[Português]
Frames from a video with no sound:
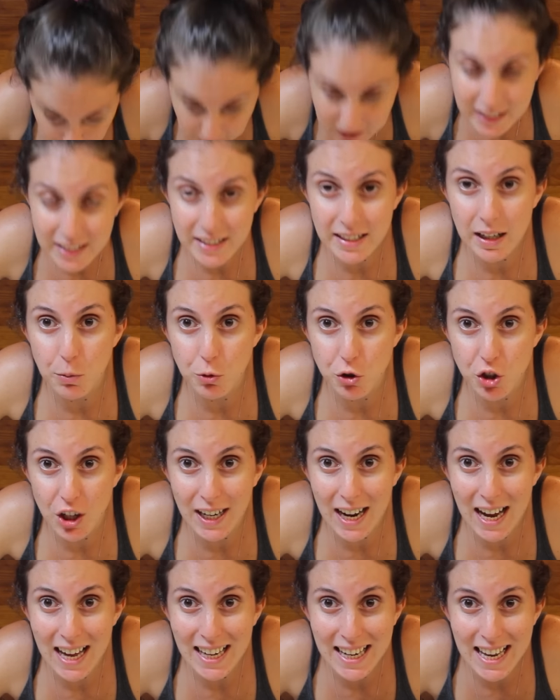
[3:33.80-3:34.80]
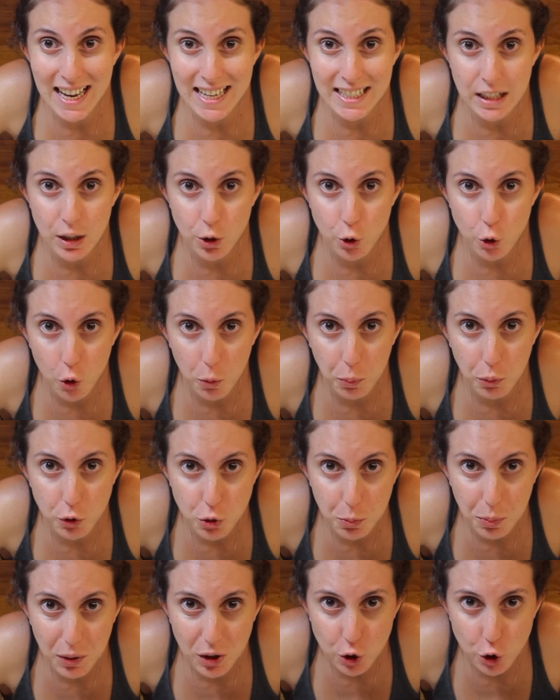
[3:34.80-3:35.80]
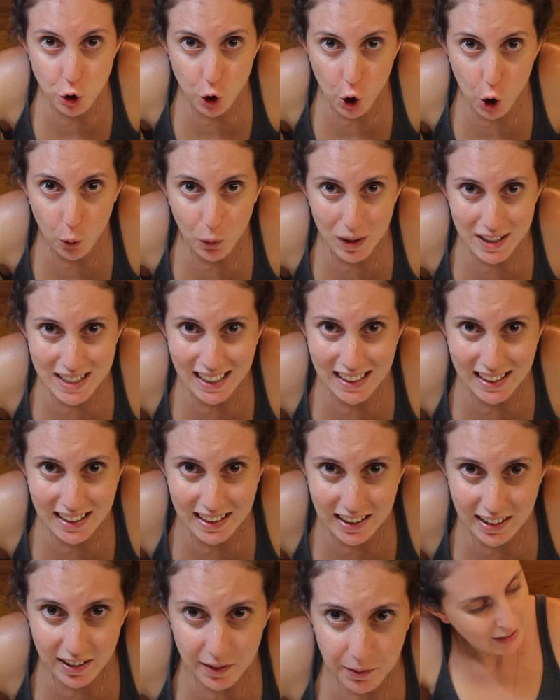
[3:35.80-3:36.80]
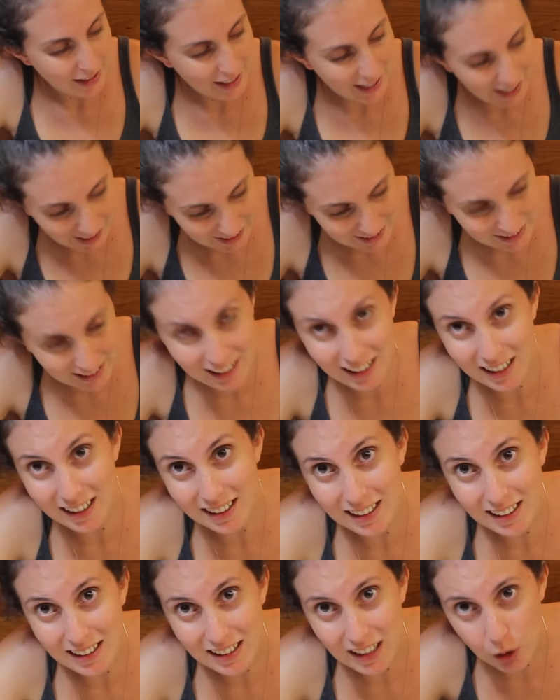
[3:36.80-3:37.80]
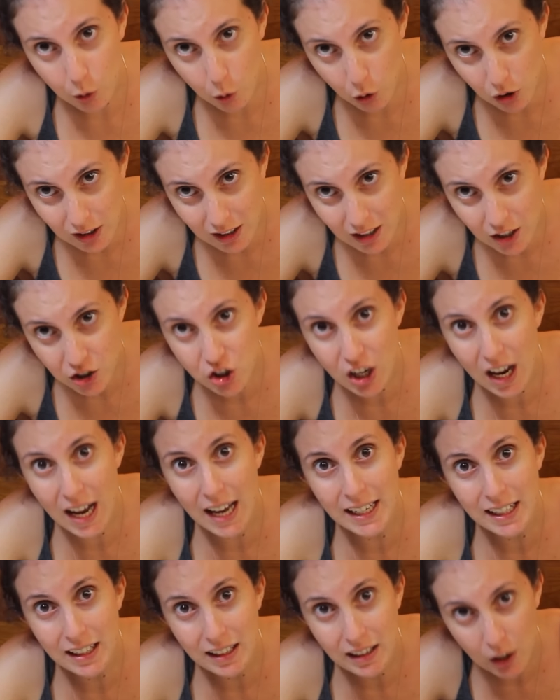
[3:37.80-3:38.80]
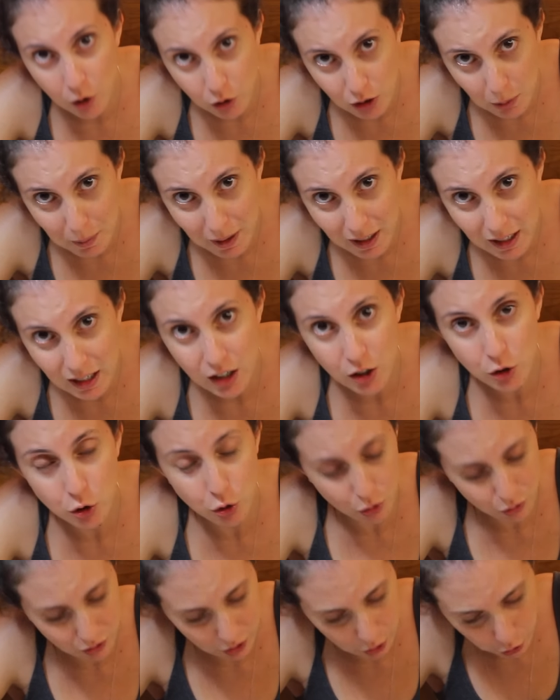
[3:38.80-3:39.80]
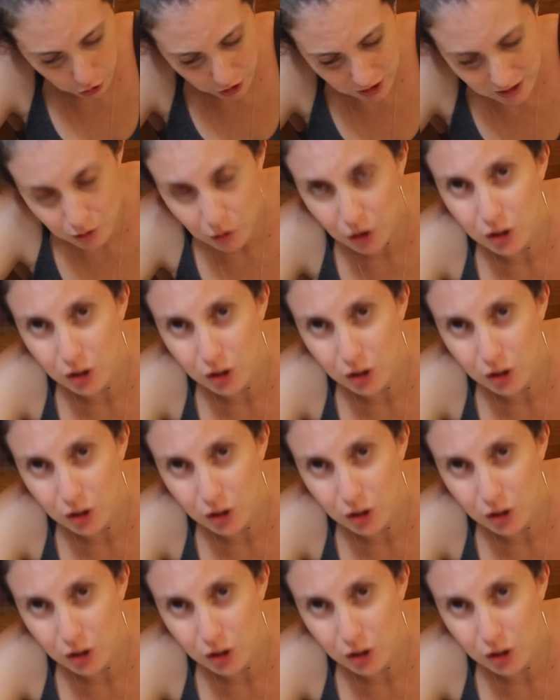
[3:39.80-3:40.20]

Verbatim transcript: Precisamos chegar nesse grupo de pessoas aqui, que é a Adriana, que tem conta na Sky, que não tá pagando, que o valor é R$